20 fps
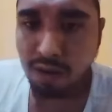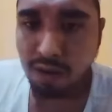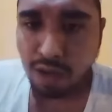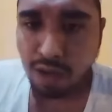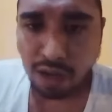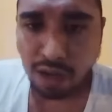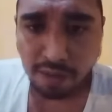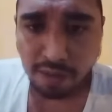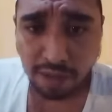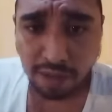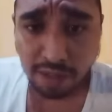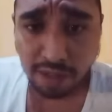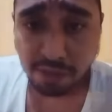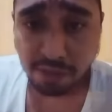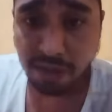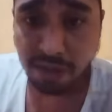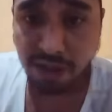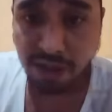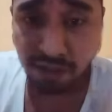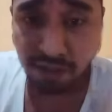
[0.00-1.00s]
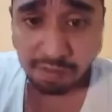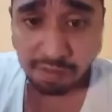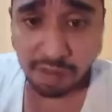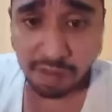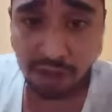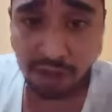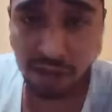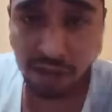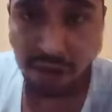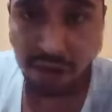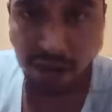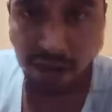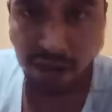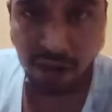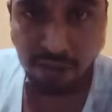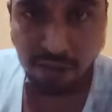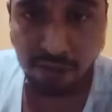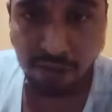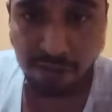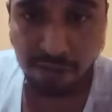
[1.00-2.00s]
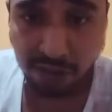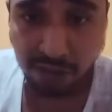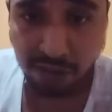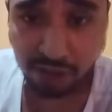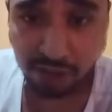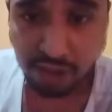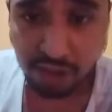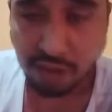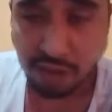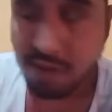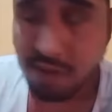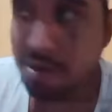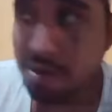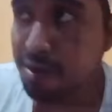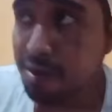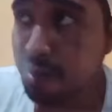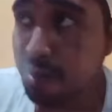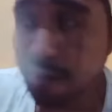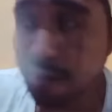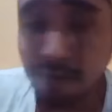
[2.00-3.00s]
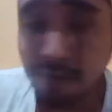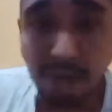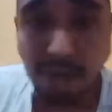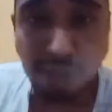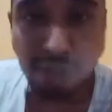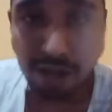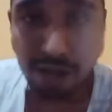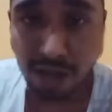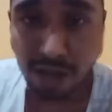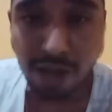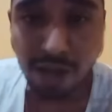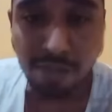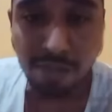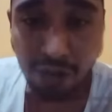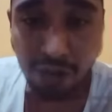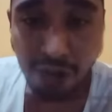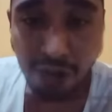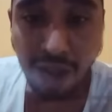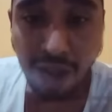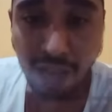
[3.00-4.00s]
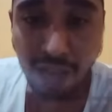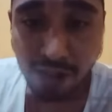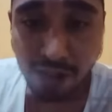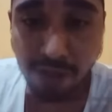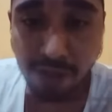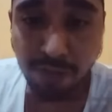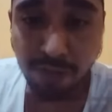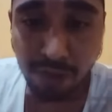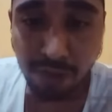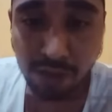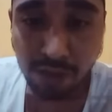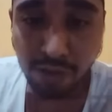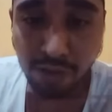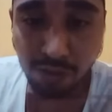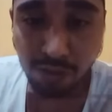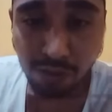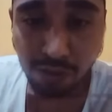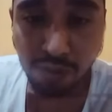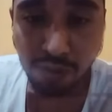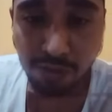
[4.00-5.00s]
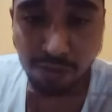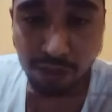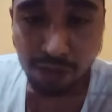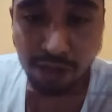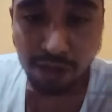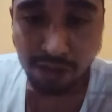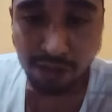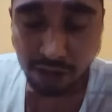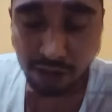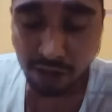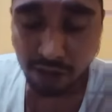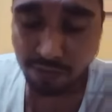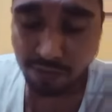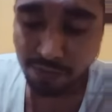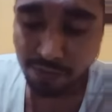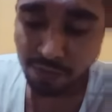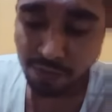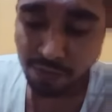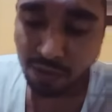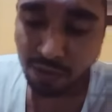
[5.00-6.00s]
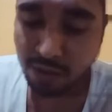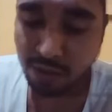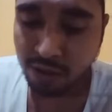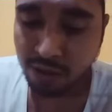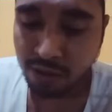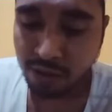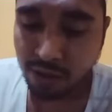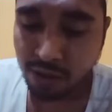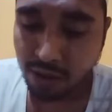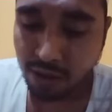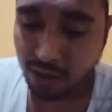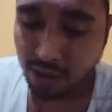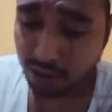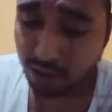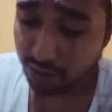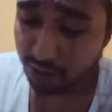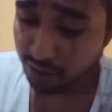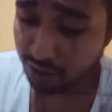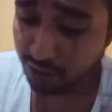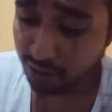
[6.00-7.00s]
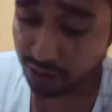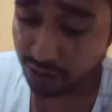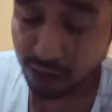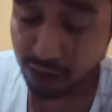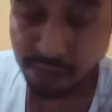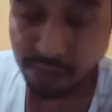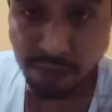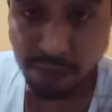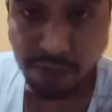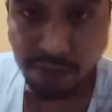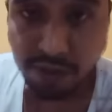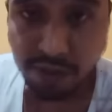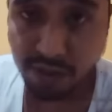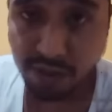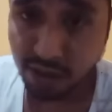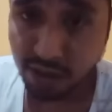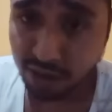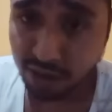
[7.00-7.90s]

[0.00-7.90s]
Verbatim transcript: jadi macam-macam anda dengan Habib Rizik berarti akan menghadapi seluruh umat Islam kalian hina habib rizik